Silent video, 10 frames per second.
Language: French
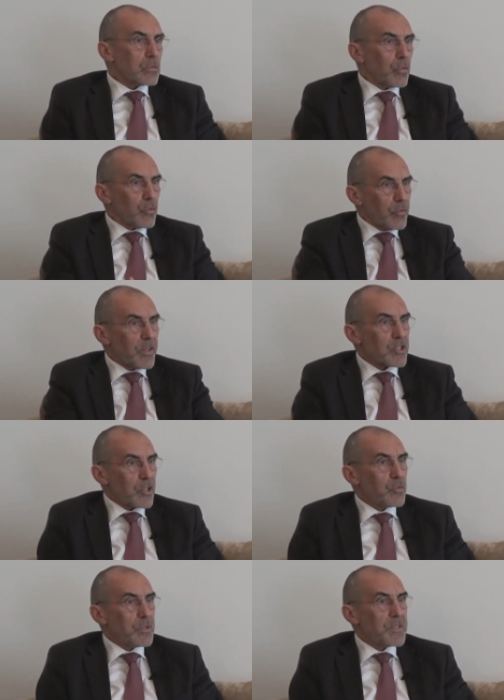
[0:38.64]
aux usagers
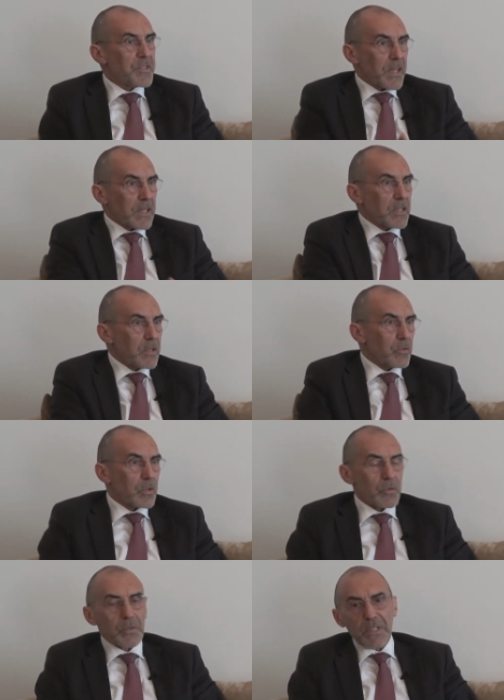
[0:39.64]
tunisiens qui,
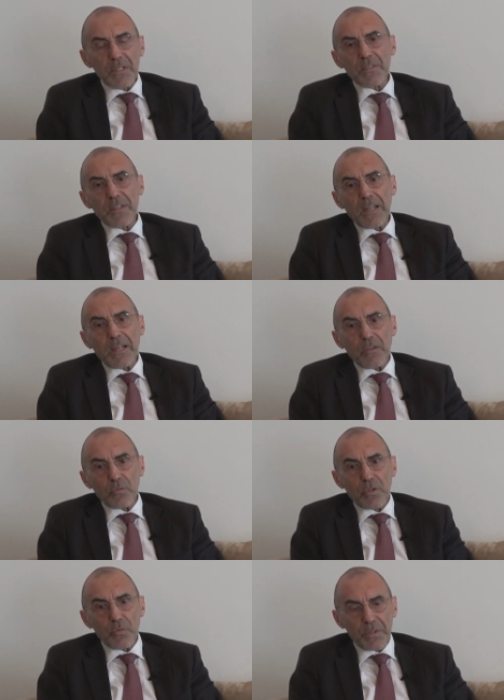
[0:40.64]
utilisent
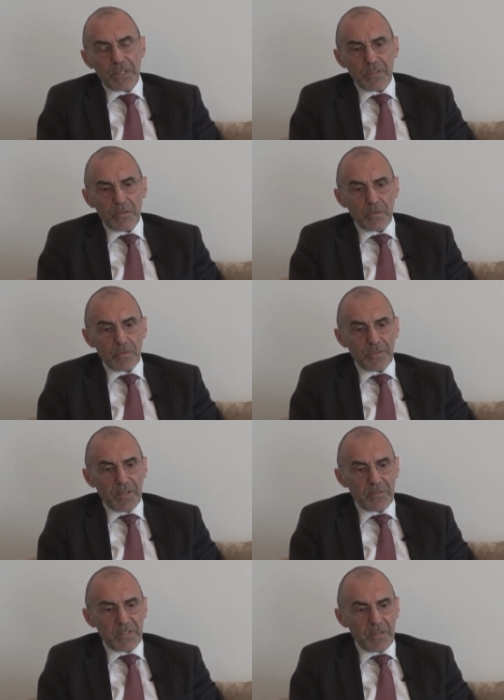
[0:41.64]
TLS ou qui utilisent le,
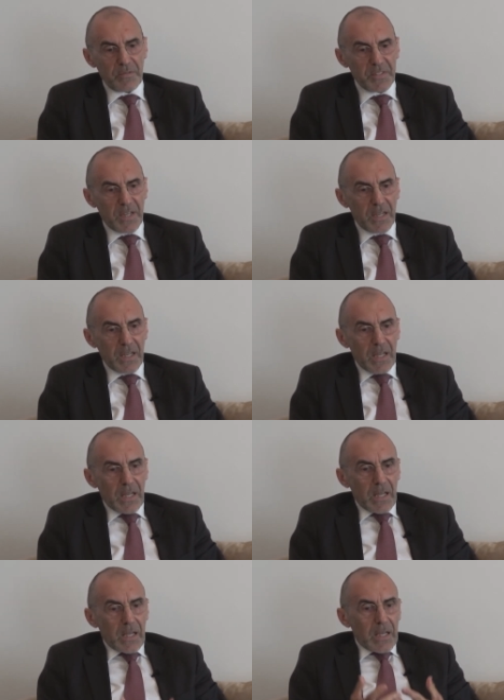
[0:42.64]
service des visas.
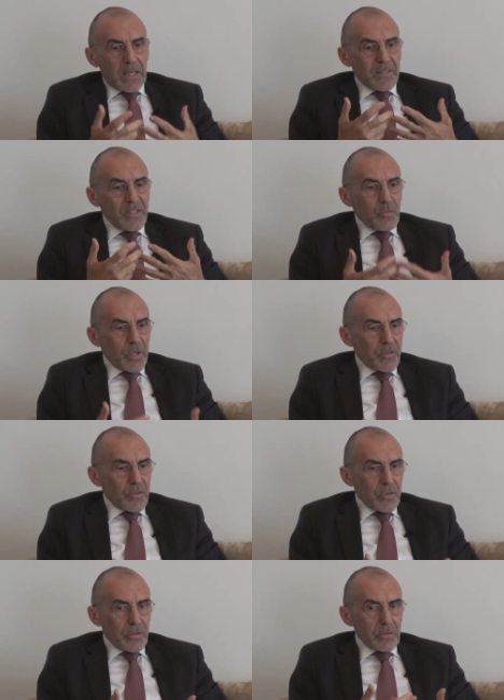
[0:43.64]
La
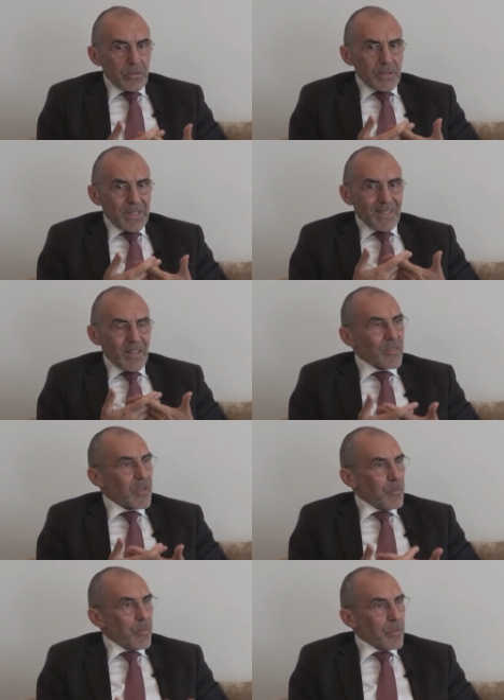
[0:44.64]
situation est très
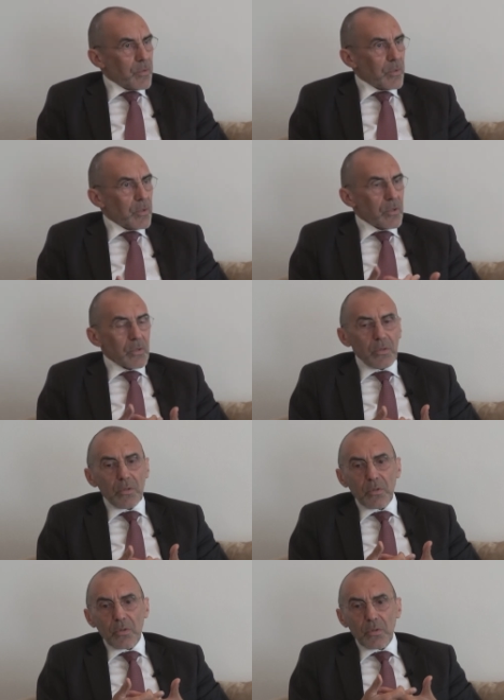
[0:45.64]
simple.
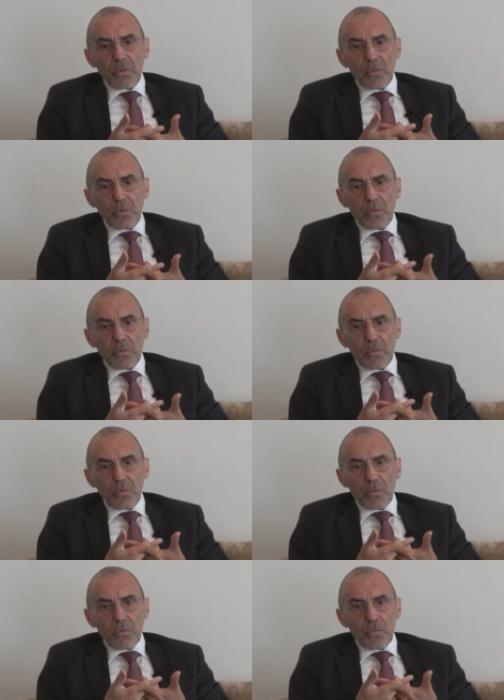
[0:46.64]
Euh,
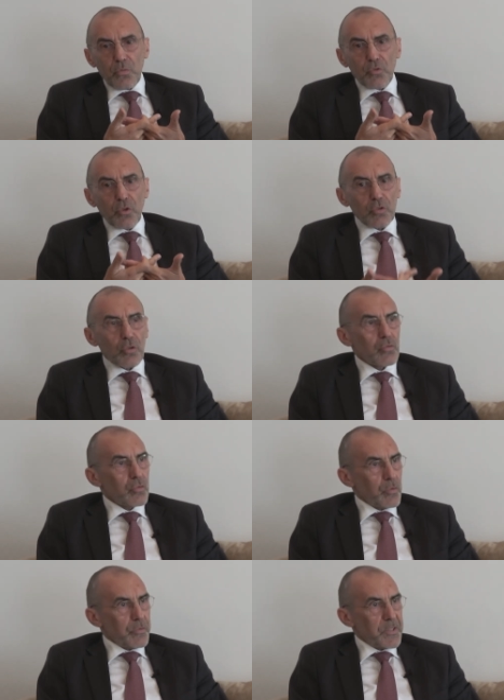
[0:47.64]
nous sortons du
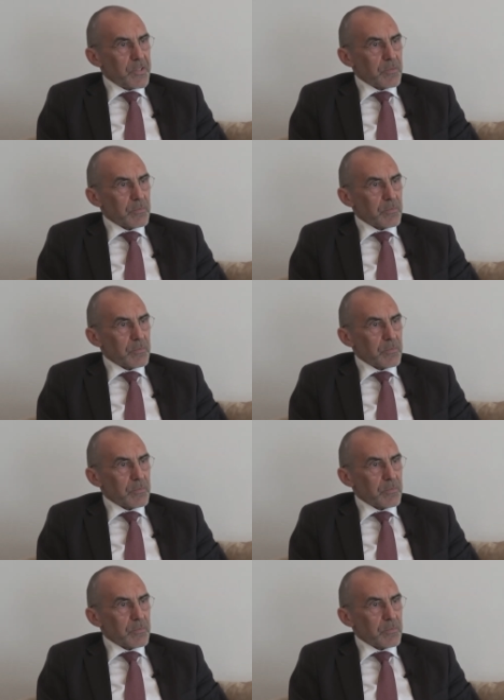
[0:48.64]
Covid.